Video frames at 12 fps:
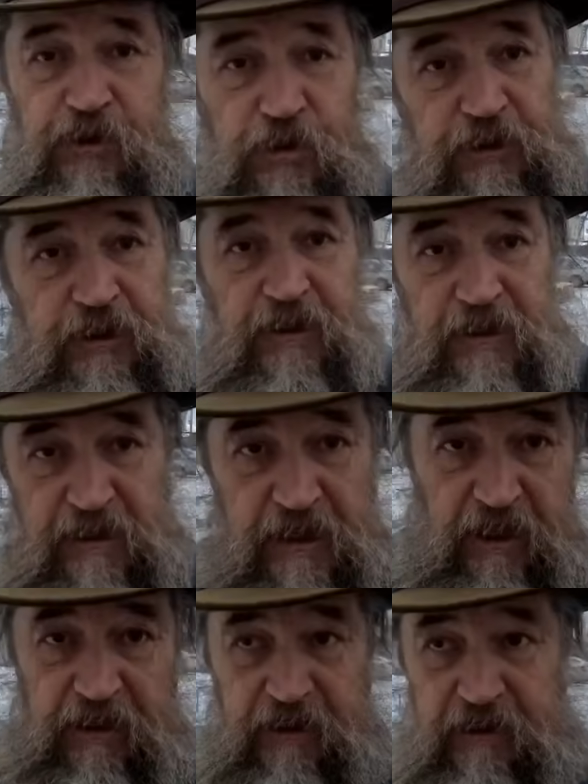внутри
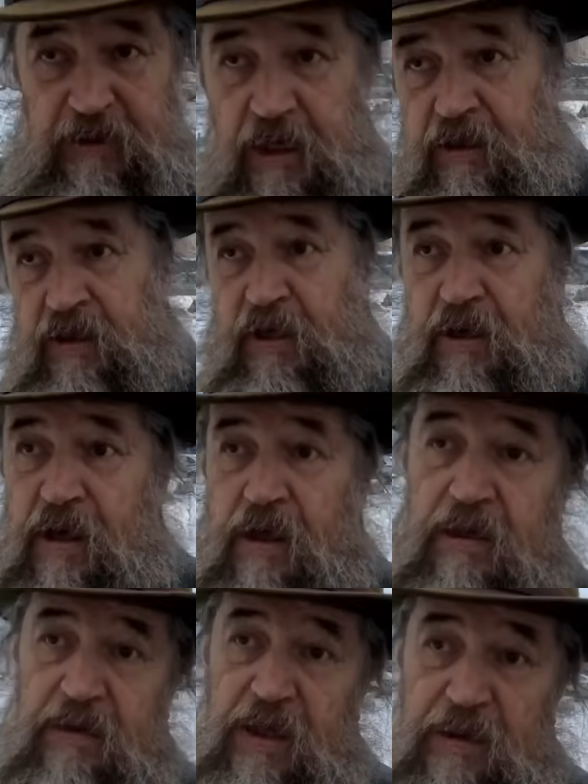здания, так как
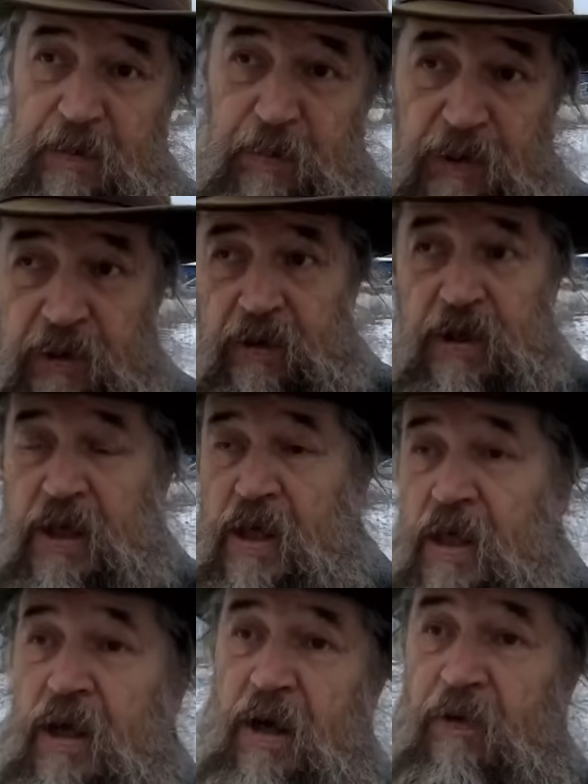надо было
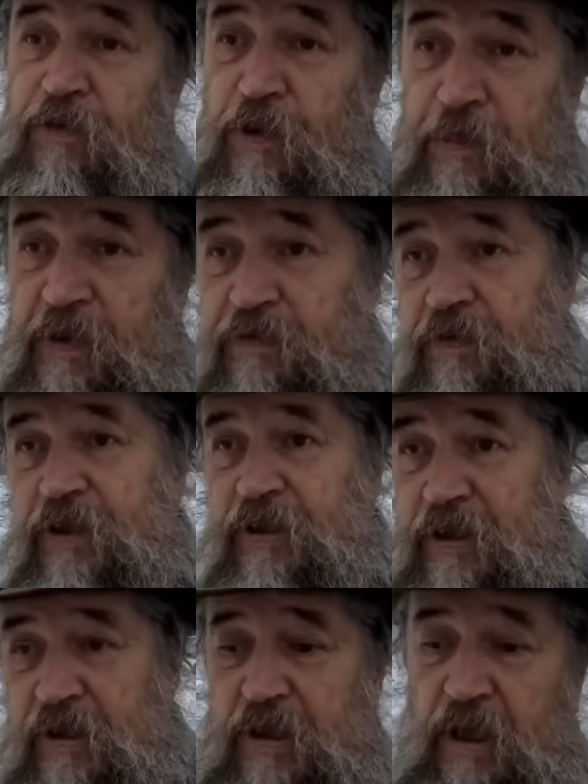оформить
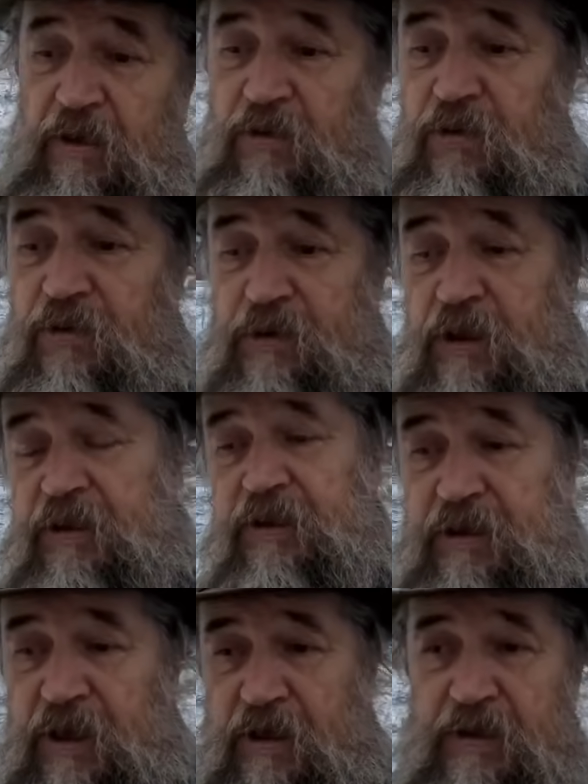видеосалоны
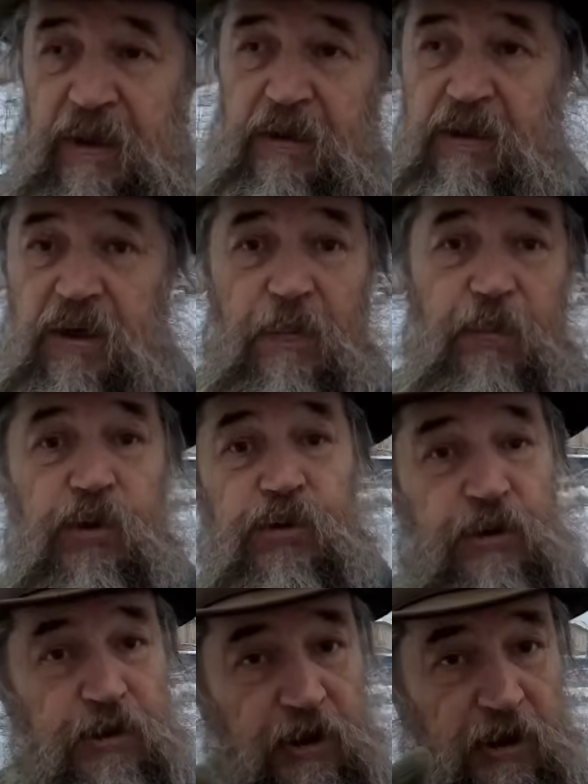эти, как надо.
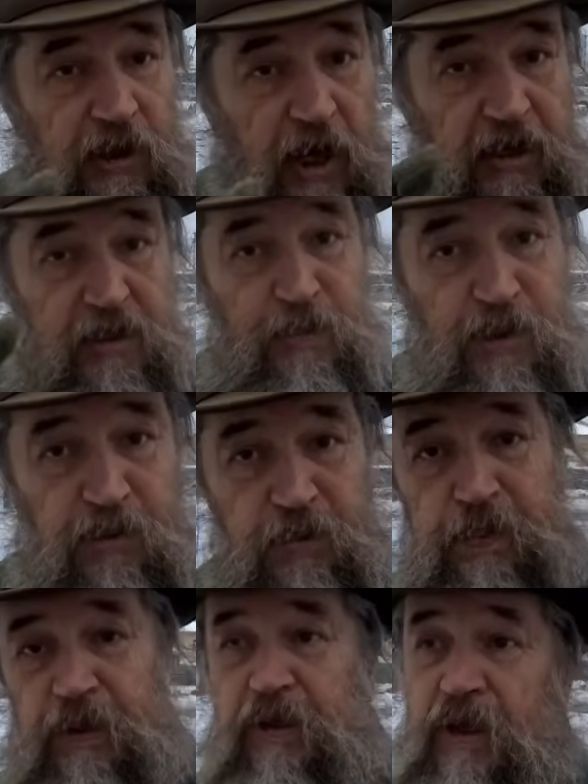Компьютерный класс мы
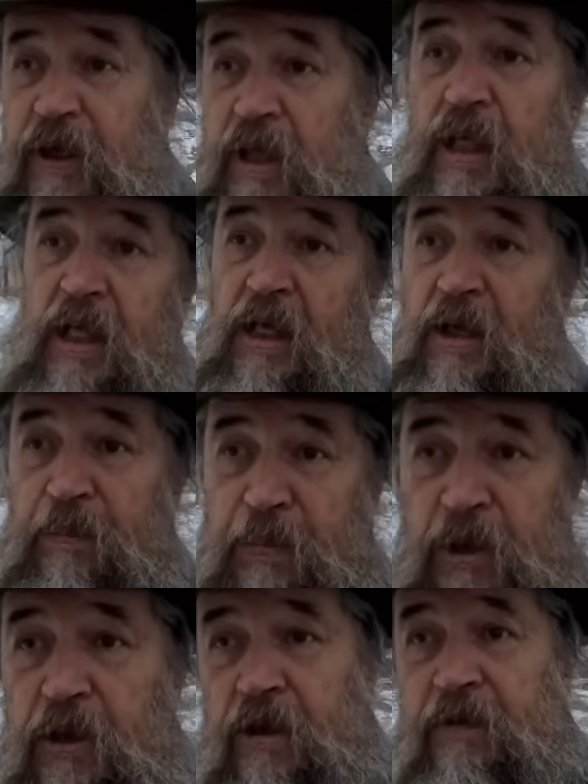купили
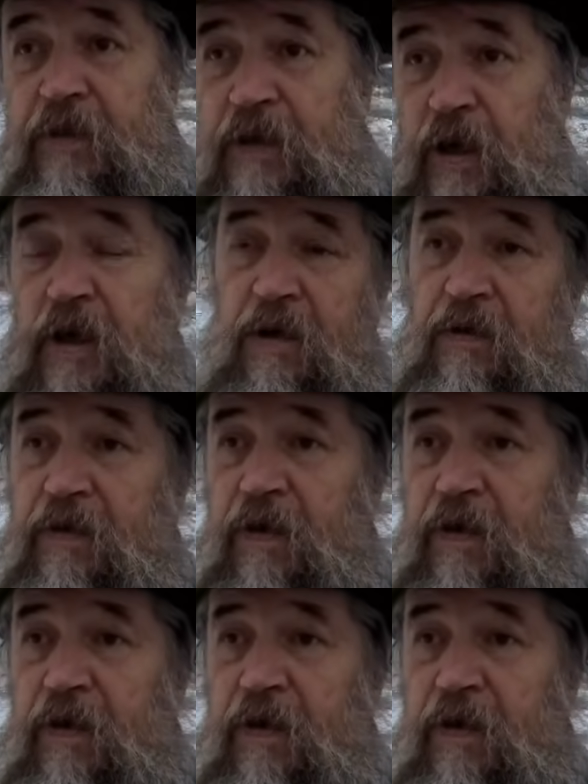первый.